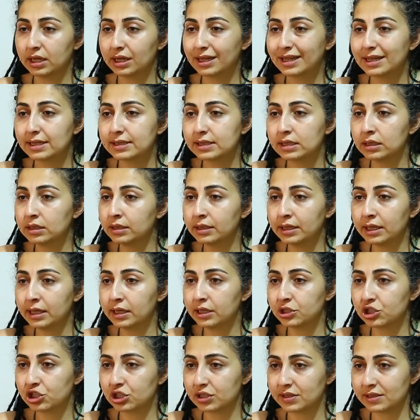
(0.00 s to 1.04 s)
kasanın ne
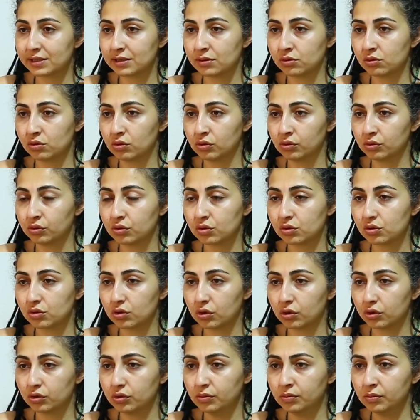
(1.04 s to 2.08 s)
ilişkisinin olduğunu
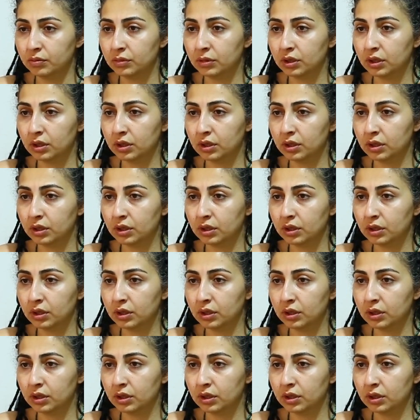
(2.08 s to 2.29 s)
sordum.